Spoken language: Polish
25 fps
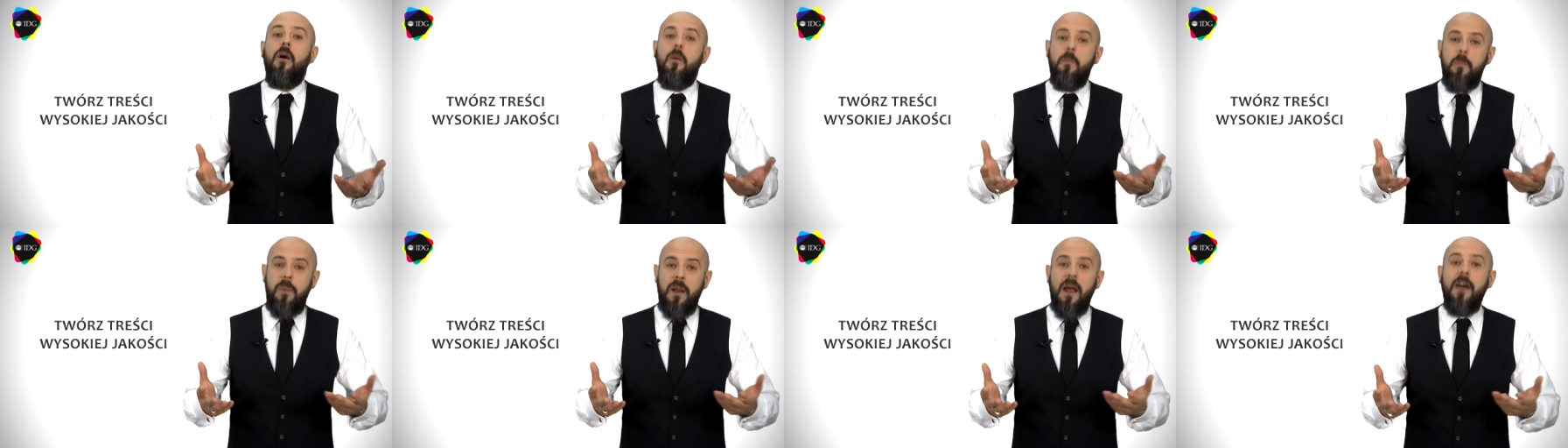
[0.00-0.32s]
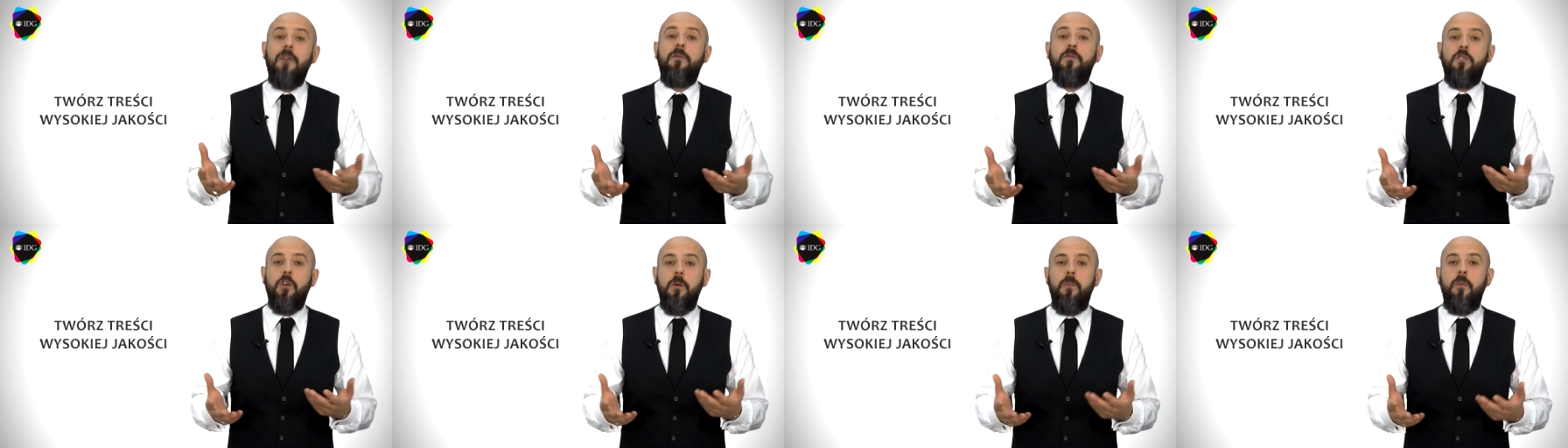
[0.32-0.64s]

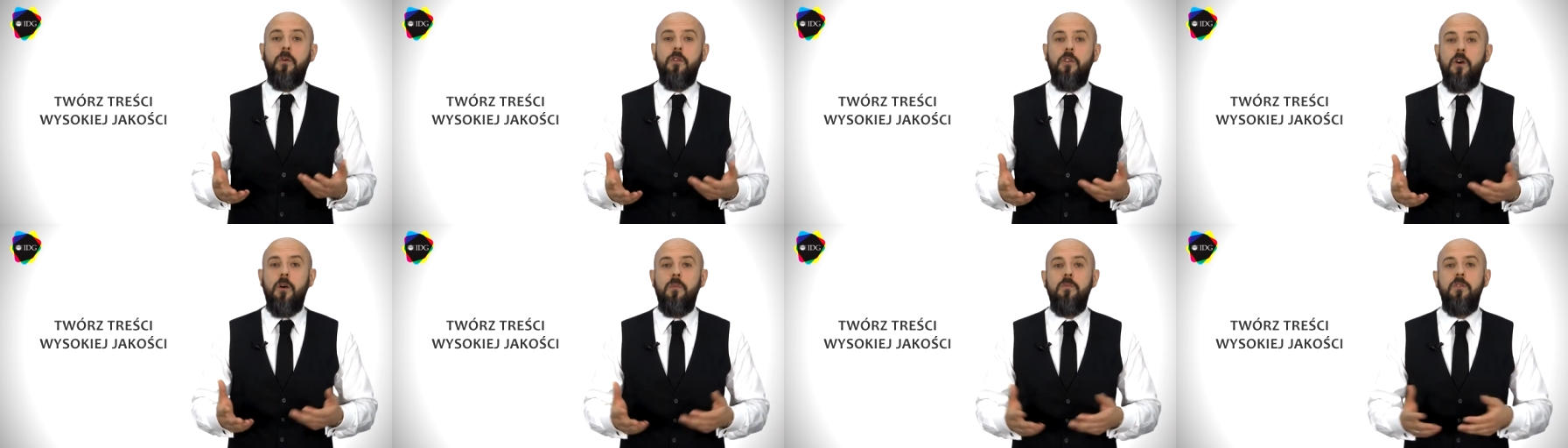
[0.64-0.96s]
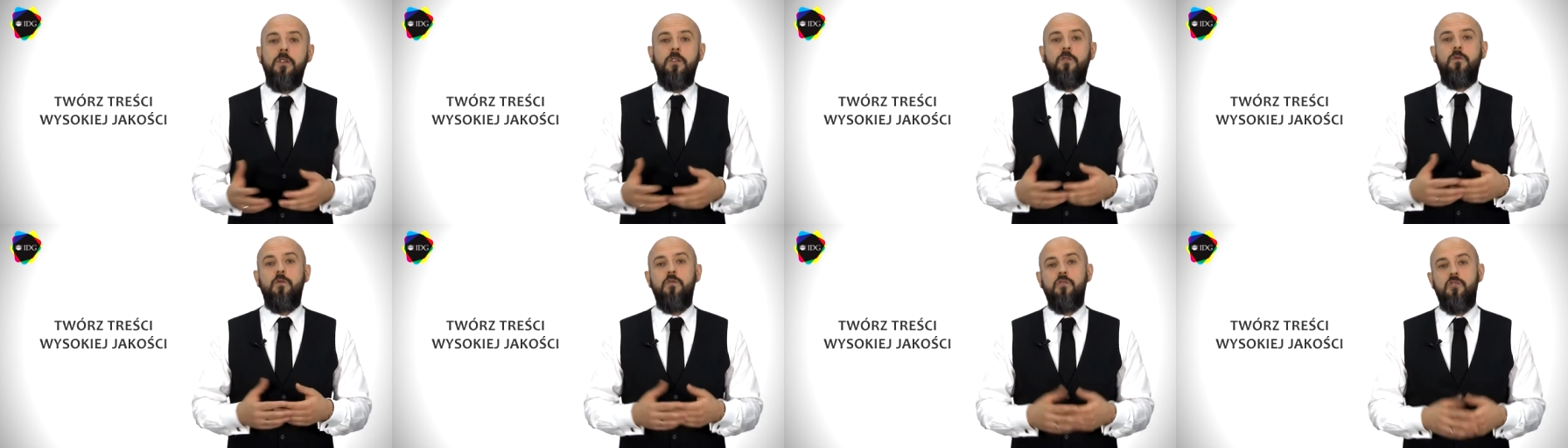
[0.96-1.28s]

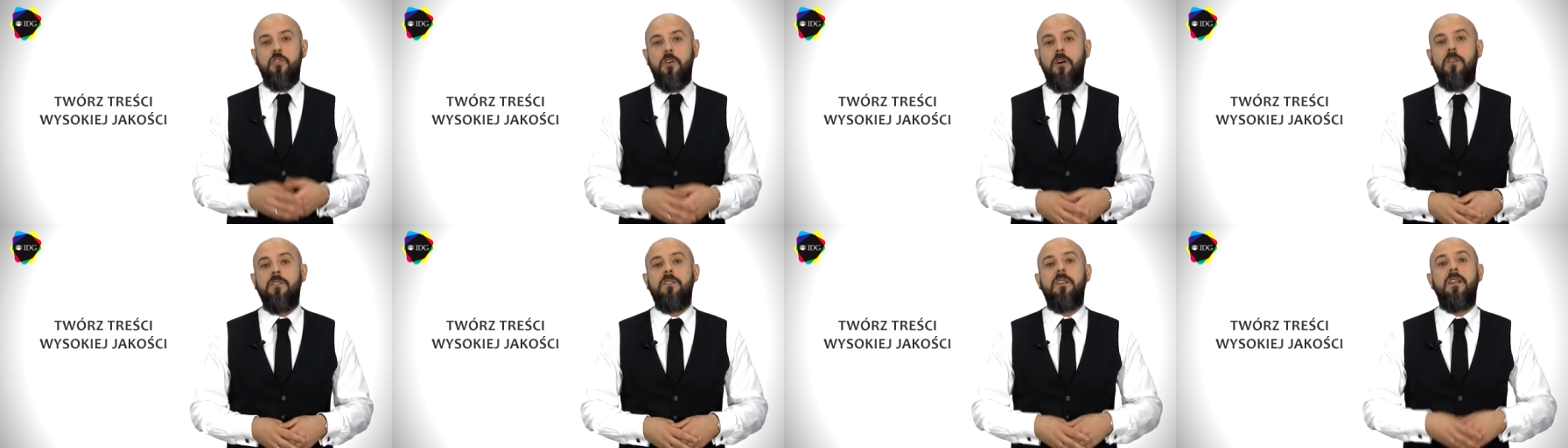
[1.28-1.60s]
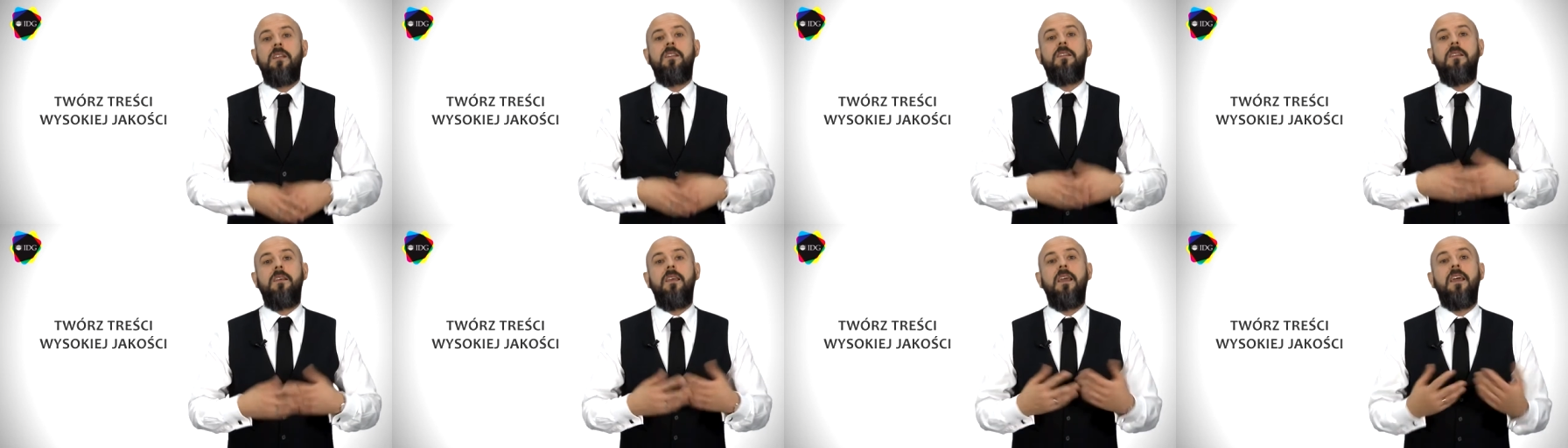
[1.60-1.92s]
Prawdopodobnie twórz
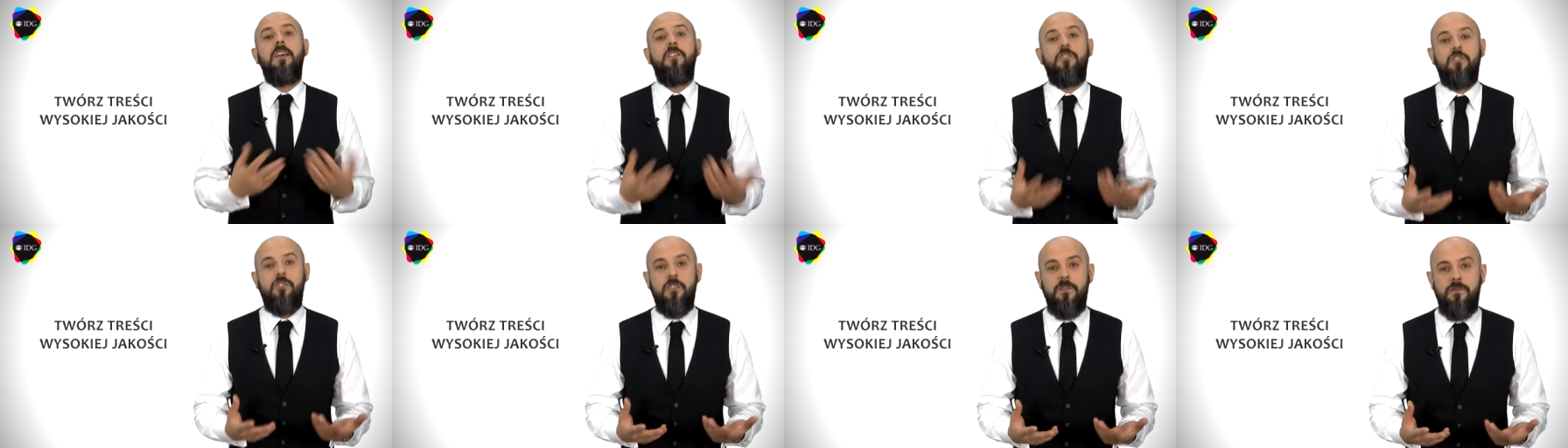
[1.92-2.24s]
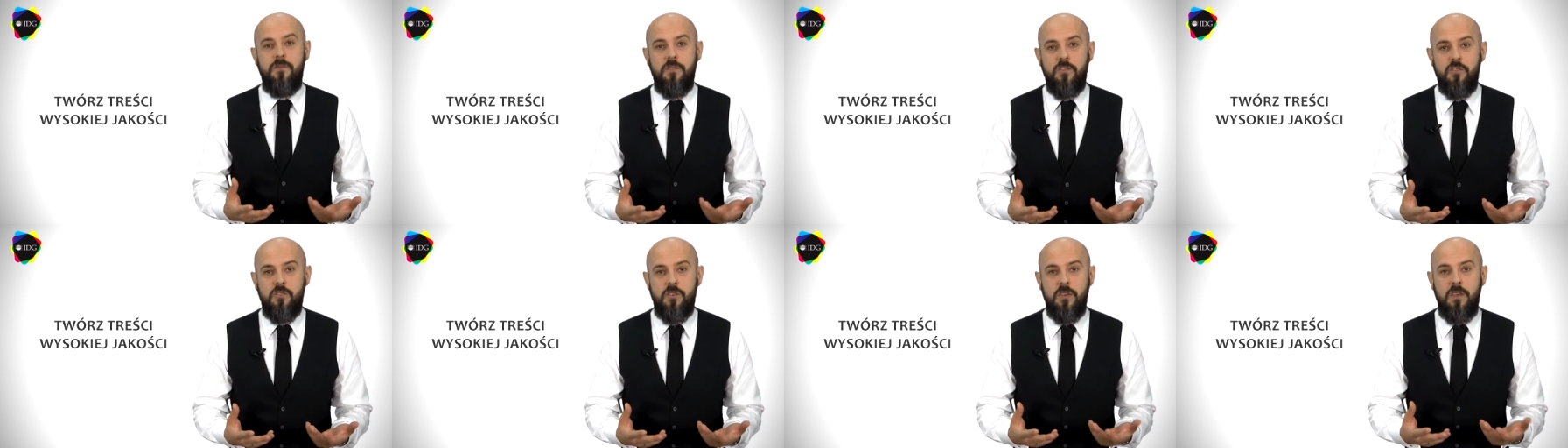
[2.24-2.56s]
kontent jeszcze
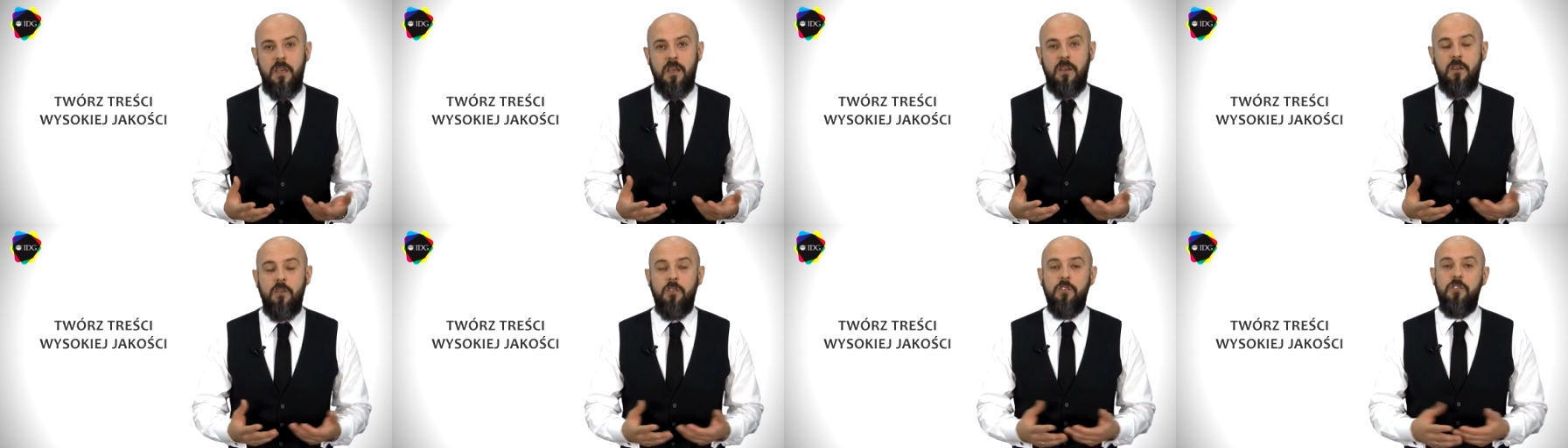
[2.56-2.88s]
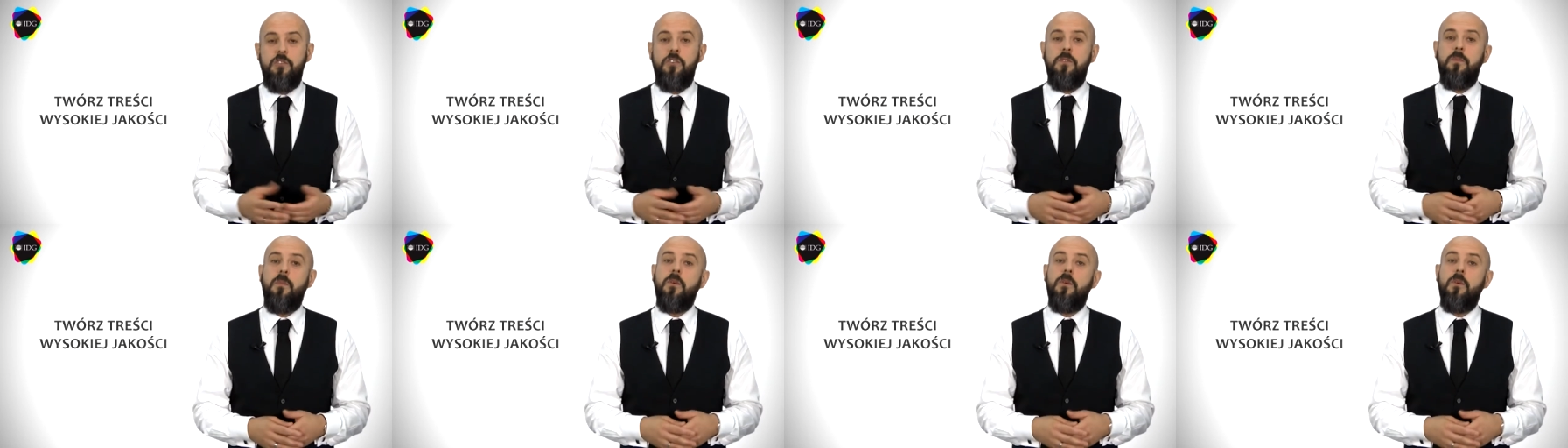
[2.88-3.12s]
wyższej jakości,